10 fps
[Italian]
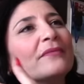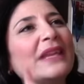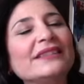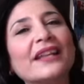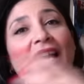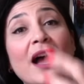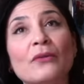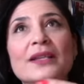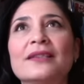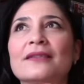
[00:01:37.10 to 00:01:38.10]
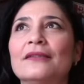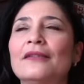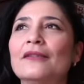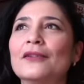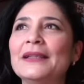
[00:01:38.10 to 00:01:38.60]
mentre ha
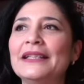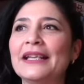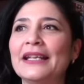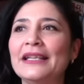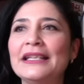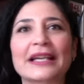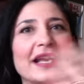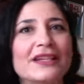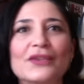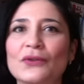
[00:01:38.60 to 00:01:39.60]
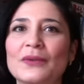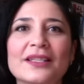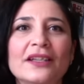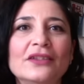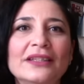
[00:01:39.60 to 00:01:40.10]
questo, come dire, ingresso,
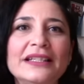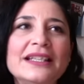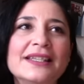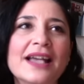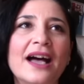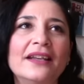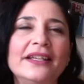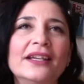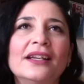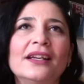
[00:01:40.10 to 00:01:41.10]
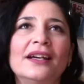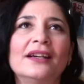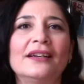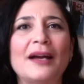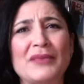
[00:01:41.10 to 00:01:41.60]
queste note iniziali eh,
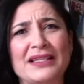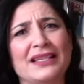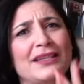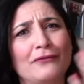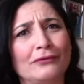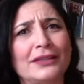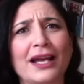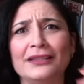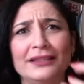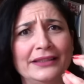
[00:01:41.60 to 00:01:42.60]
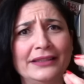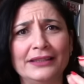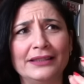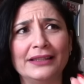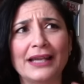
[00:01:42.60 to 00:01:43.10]
abbastanza fruttate
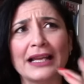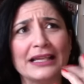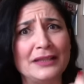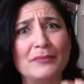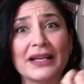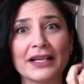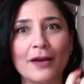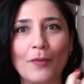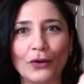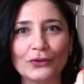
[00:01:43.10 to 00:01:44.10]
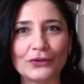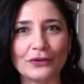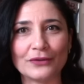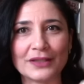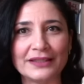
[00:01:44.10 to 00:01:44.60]
di, anche di
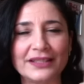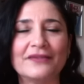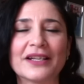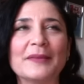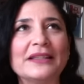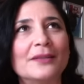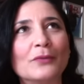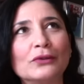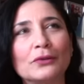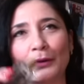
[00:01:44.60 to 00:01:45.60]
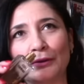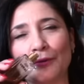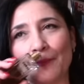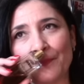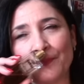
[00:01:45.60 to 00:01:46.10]
bergamotto, lo sentite veramente molto molto